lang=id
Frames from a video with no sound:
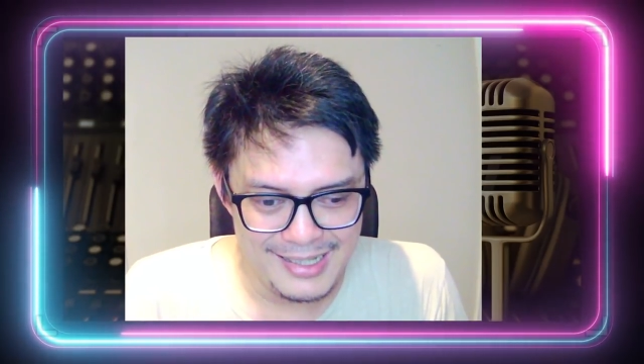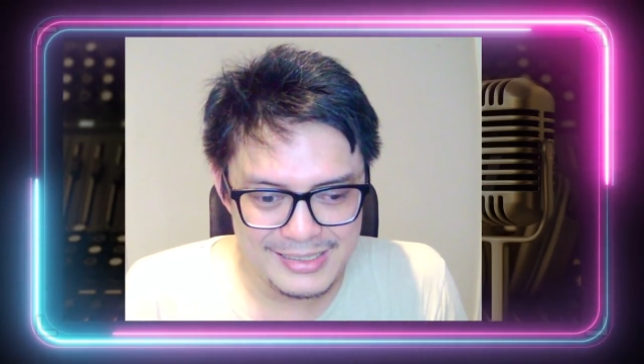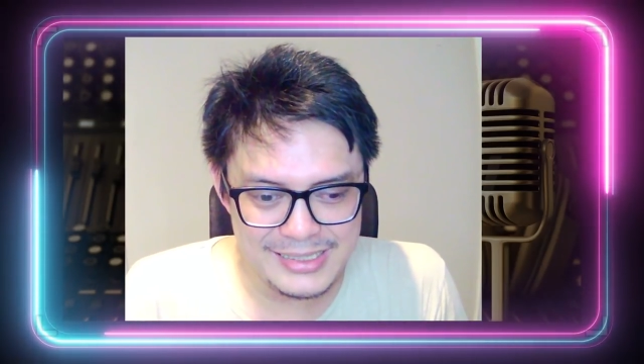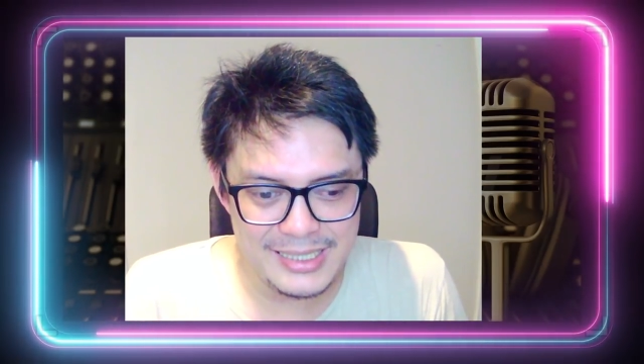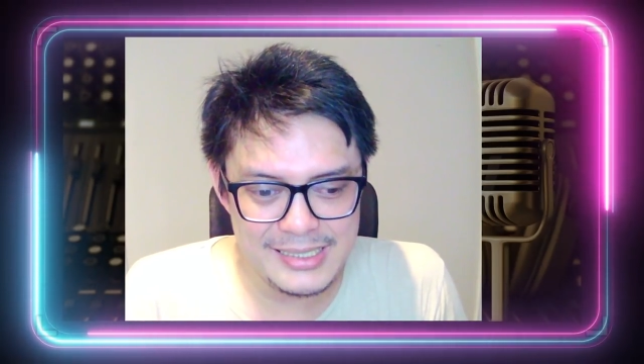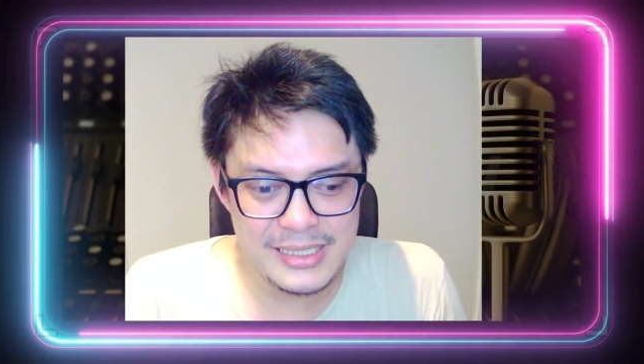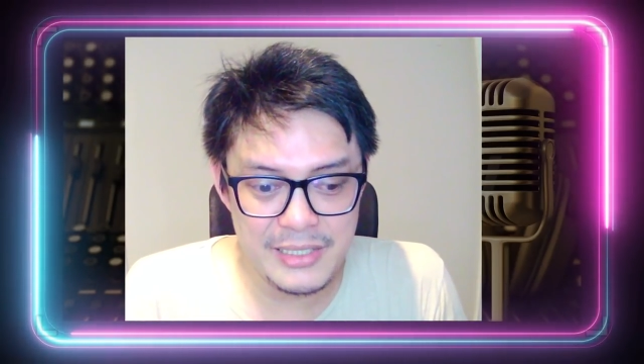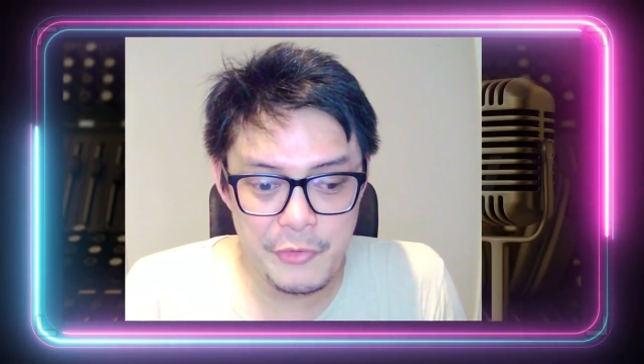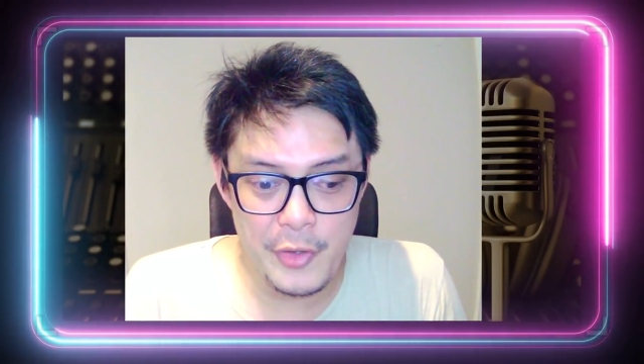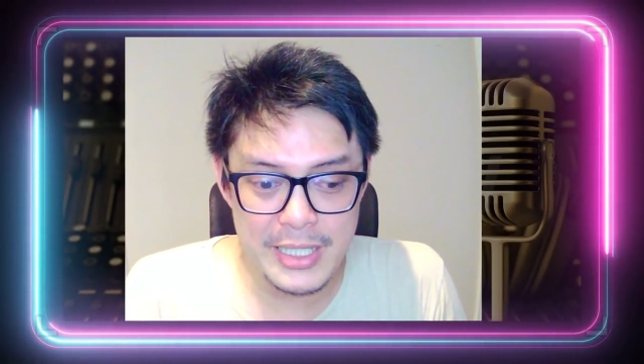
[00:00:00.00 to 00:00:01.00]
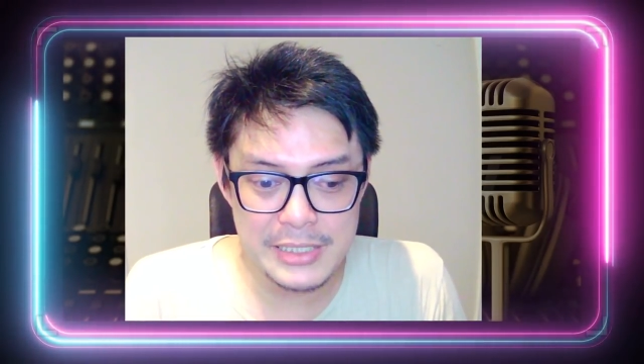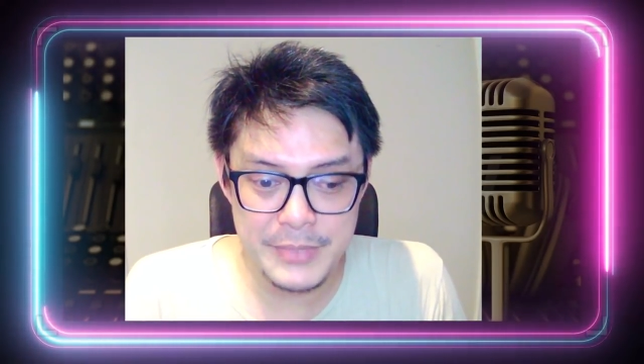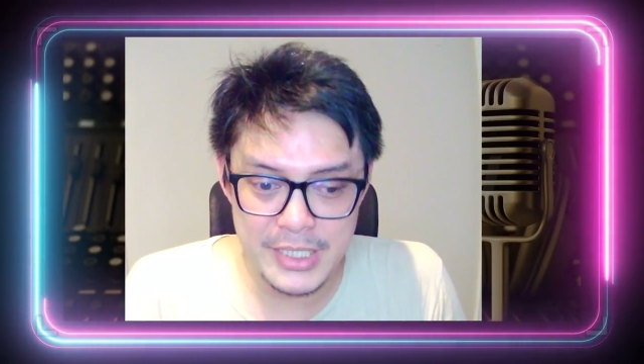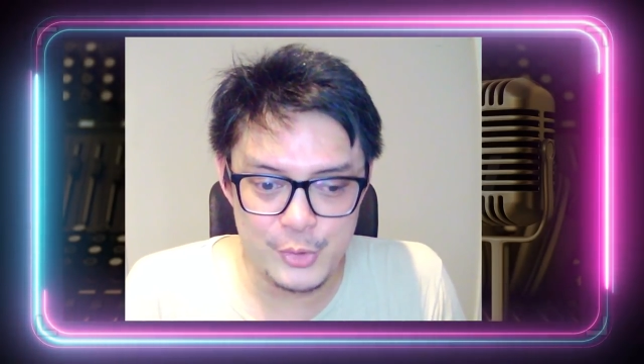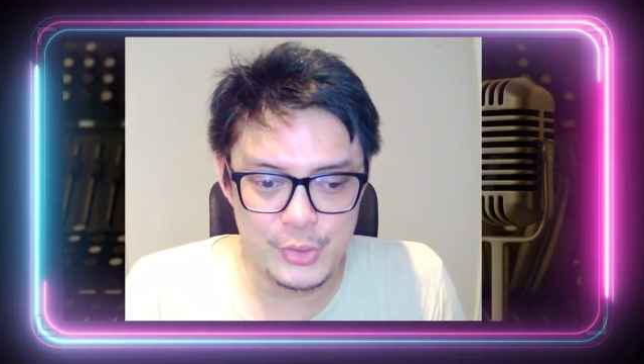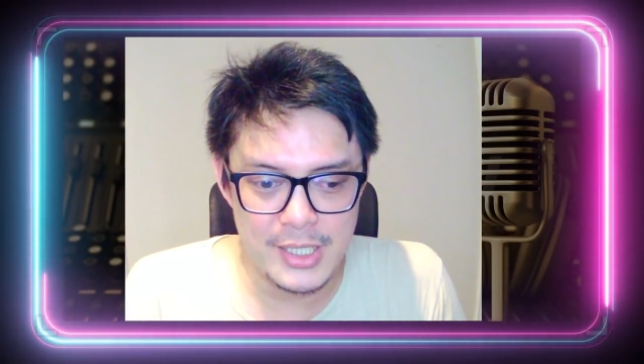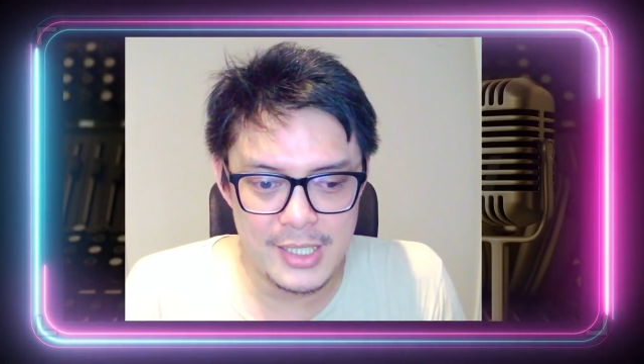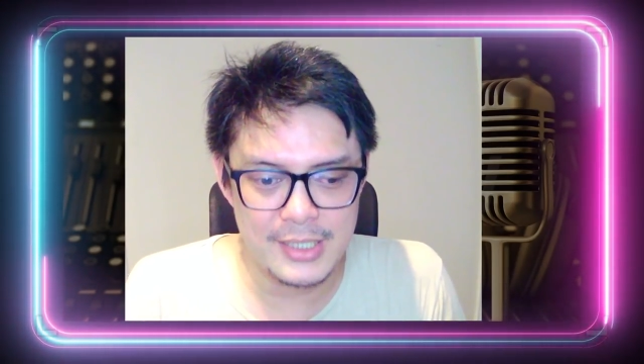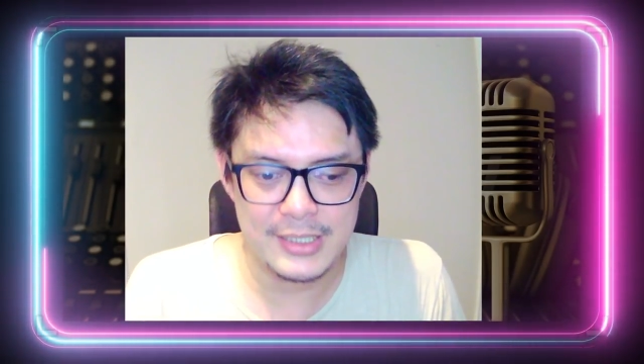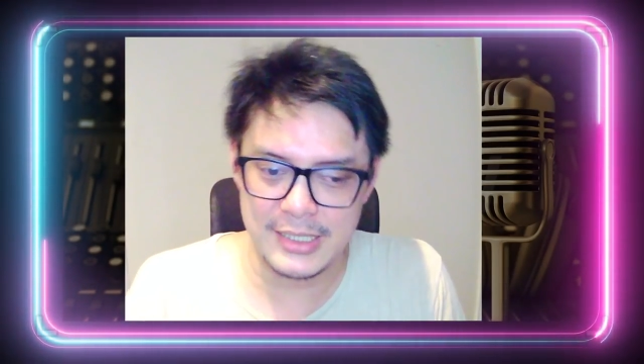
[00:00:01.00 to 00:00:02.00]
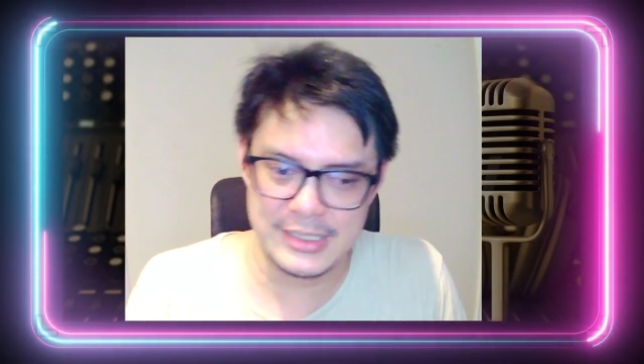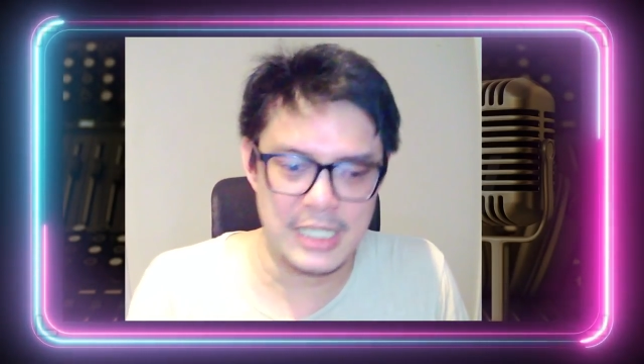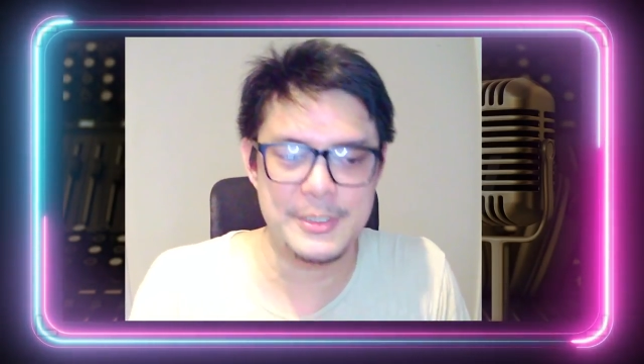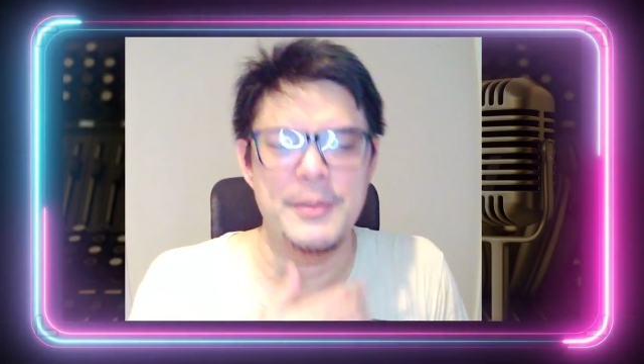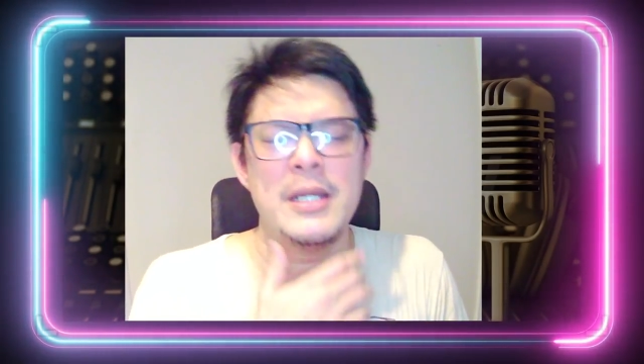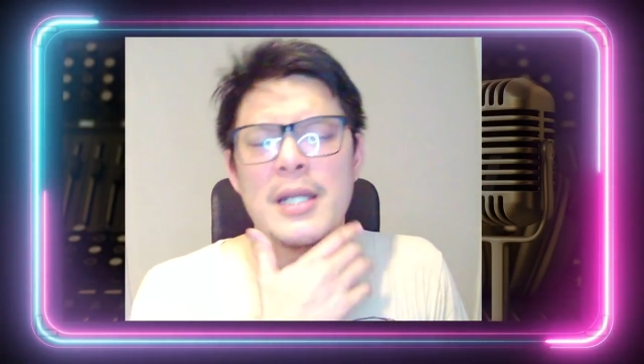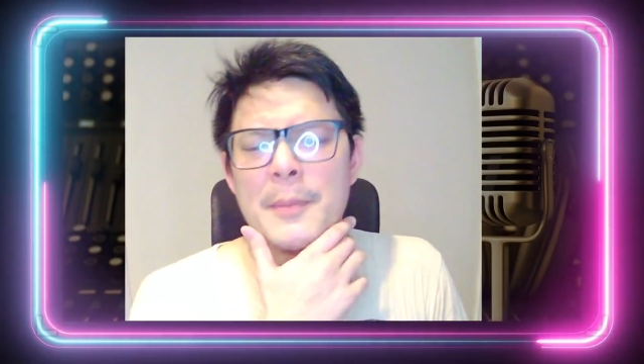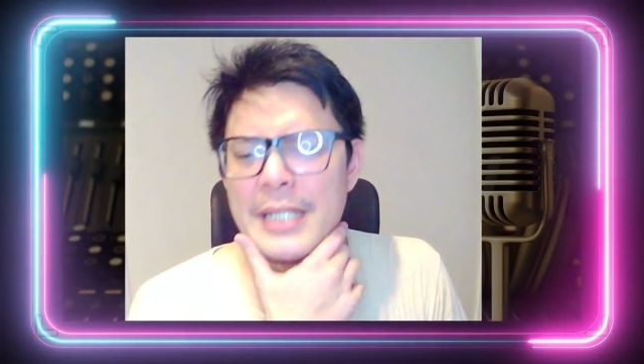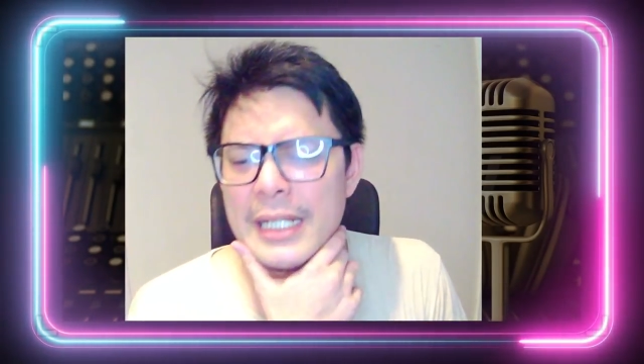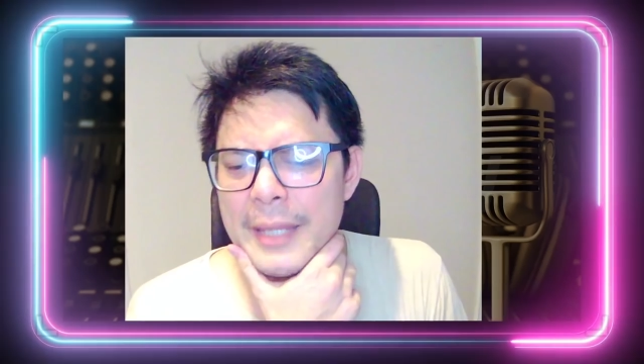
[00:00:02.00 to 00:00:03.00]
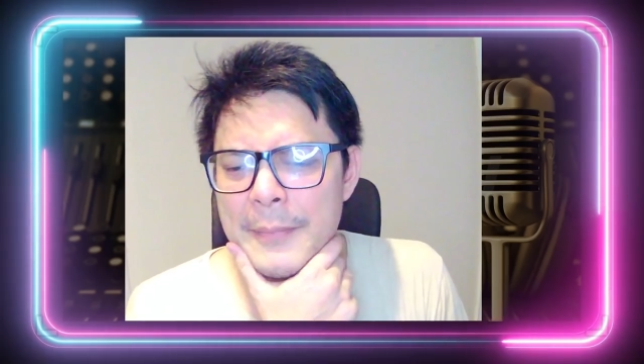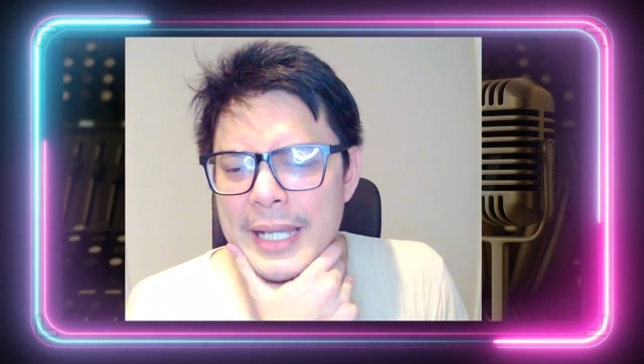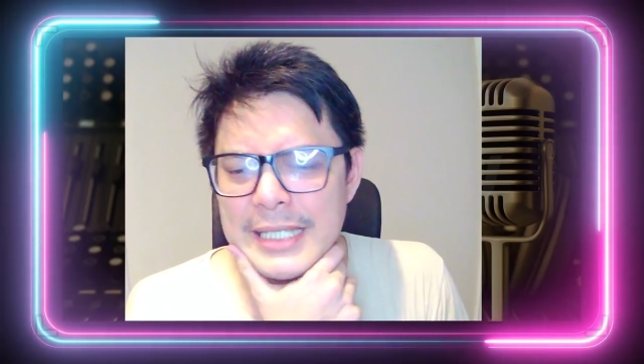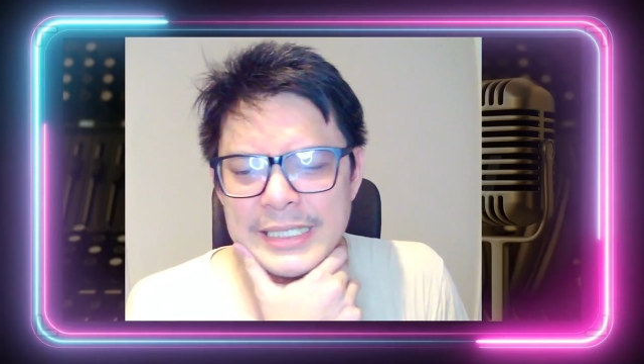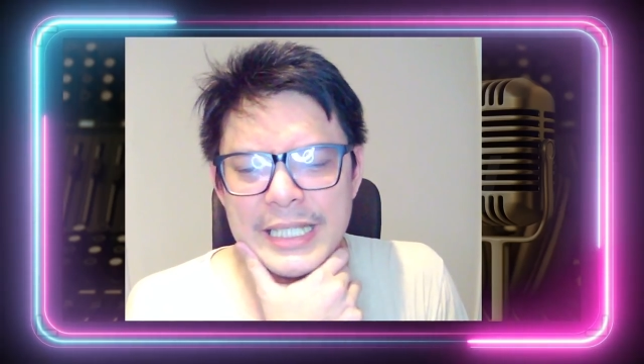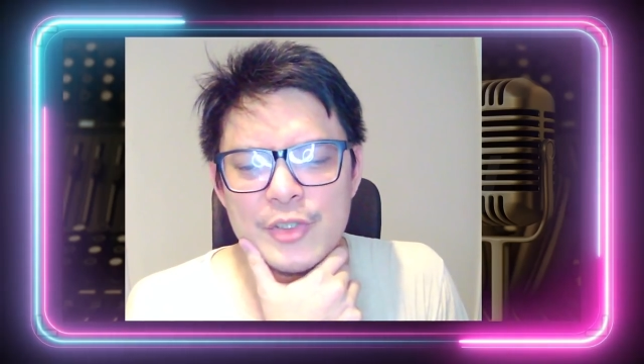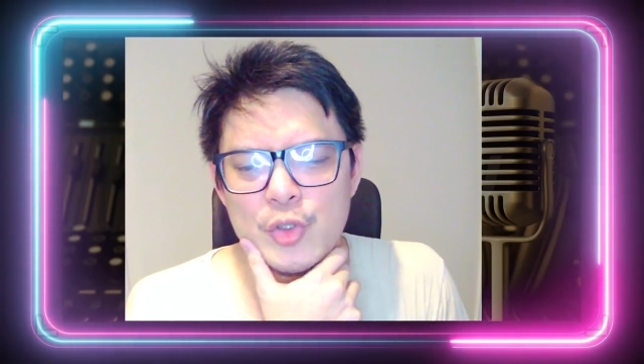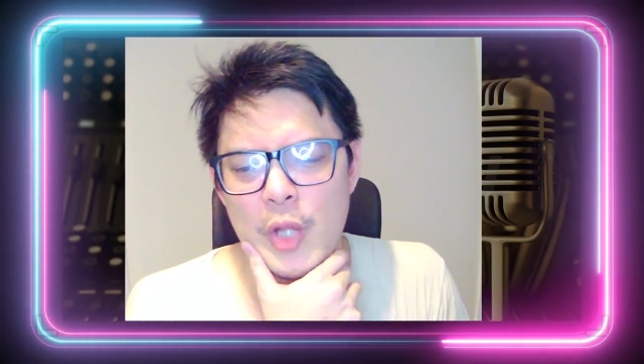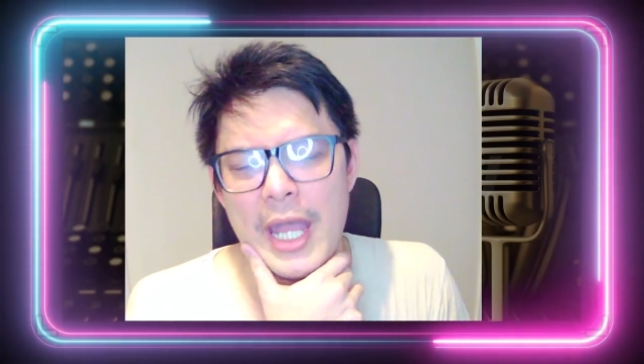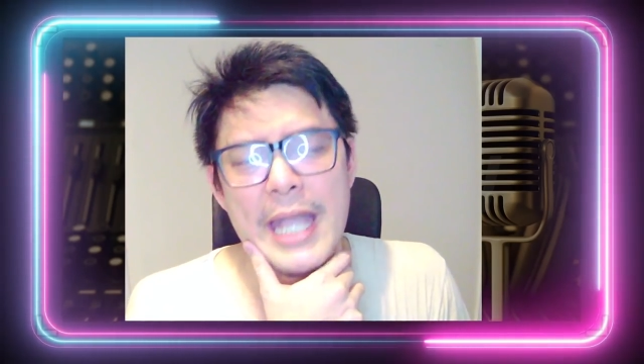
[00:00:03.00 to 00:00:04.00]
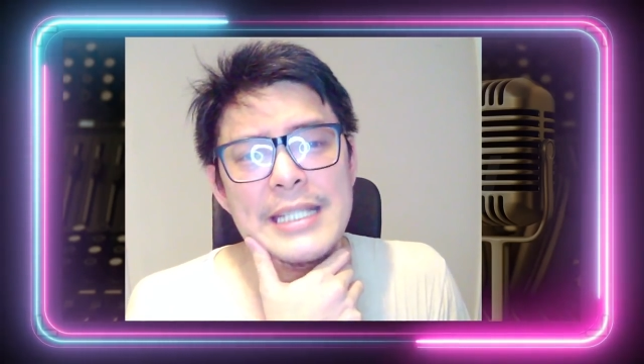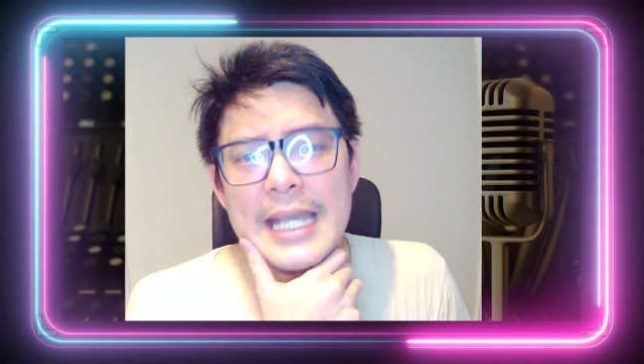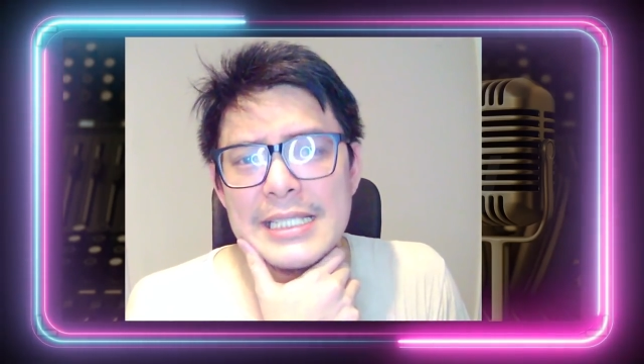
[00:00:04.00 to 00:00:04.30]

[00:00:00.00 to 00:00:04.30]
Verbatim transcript: si si Foya Rasmia juga ya segala macam. Kebanyakan ngemeng guys, kita intro dulu aja guys,